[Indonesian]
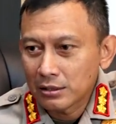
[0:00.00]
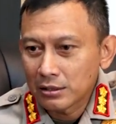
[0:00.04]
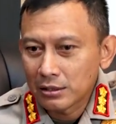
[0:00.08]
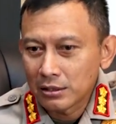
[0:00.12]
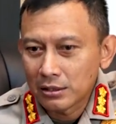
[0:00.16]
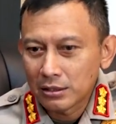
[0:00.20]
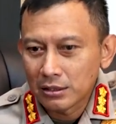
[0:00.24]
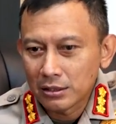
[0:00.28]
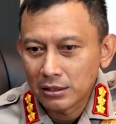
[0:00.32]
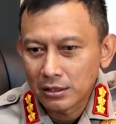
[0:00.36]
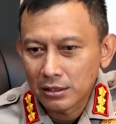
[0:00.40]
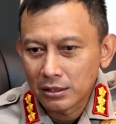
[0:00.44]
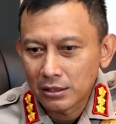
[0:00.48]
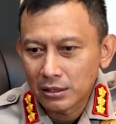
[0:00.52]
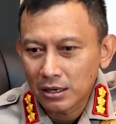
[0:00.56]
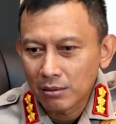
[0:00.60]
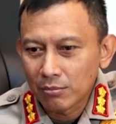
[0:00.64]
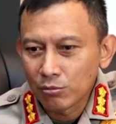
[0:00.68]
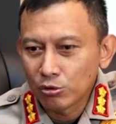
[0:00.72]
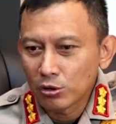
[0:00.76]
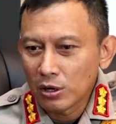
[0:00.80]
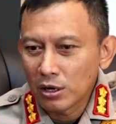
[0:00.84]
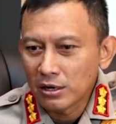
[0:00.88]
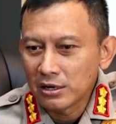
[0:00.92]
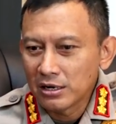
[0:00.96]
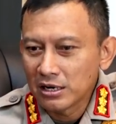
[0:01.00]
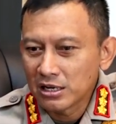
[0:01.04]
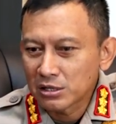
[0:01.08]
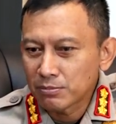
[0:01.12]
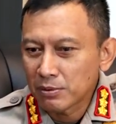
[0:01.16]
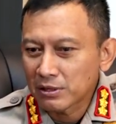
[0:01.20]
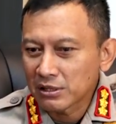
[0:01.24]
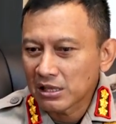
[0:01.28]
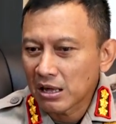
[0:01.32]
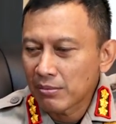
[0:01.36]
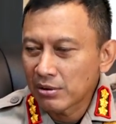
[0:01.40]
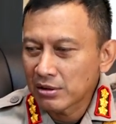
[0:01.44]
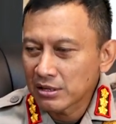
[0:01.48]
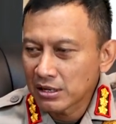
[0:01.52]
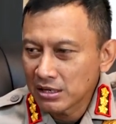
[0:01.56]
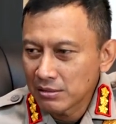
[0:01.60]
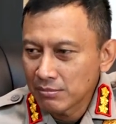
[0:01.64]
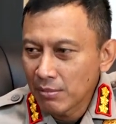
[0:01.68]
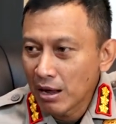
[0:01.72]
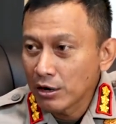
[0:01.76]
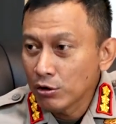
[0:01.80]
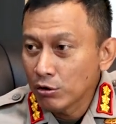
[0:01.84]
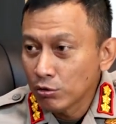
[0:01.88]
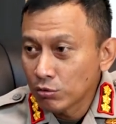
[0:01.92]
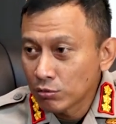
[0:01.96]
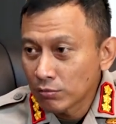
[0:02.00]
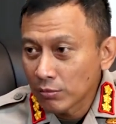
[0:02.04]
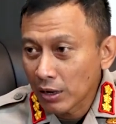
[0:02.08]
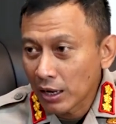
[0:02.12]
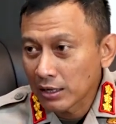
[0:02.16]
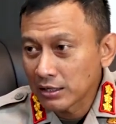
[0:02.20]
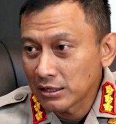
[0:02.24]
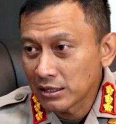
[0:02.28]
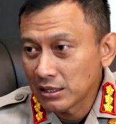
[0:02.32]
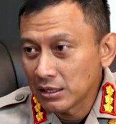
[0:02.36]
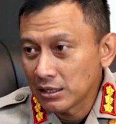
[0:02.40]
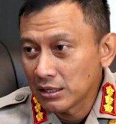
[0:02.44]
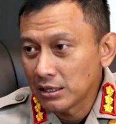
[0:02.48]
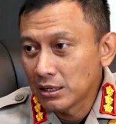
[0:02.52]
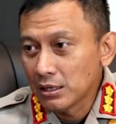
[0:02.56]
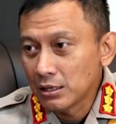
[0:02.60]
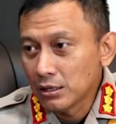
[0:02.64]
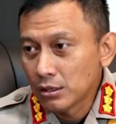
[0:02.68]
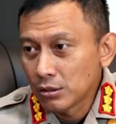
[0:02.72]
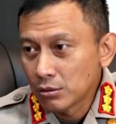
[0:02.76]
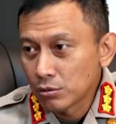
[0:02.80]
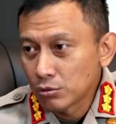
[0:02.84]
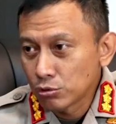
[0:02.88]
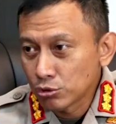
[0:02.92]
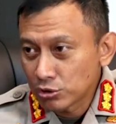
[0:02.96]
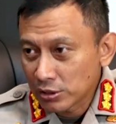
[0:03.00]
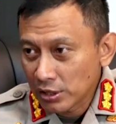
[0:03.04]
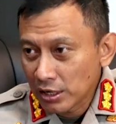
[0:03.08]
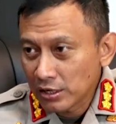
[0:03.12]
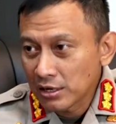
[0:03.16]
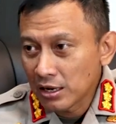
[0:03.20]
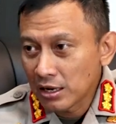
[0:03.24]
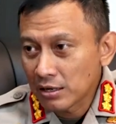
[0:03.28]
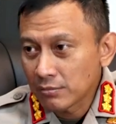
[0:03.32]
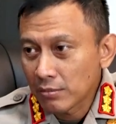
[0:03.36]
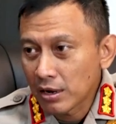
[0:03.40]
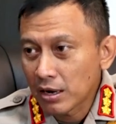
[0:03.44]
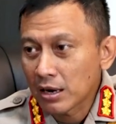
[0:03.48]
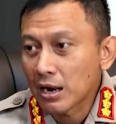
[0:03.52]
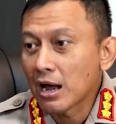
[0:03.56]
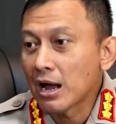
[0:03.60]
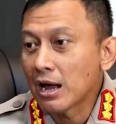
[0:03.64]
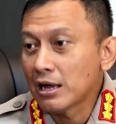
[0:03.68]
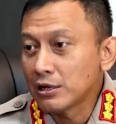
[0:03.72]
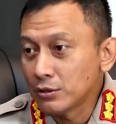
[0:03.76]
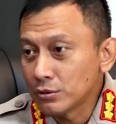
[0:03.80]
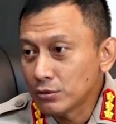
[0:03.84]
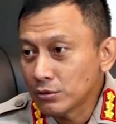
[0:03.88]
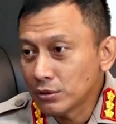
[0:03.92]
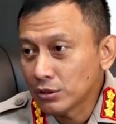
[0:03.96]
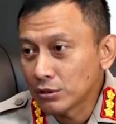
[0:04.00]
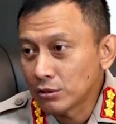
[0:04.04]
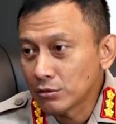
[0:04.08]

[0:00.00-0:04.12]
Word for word: uh, kebetulan dinas pertamanya di Bandung, makanya di Husen dan Margahayu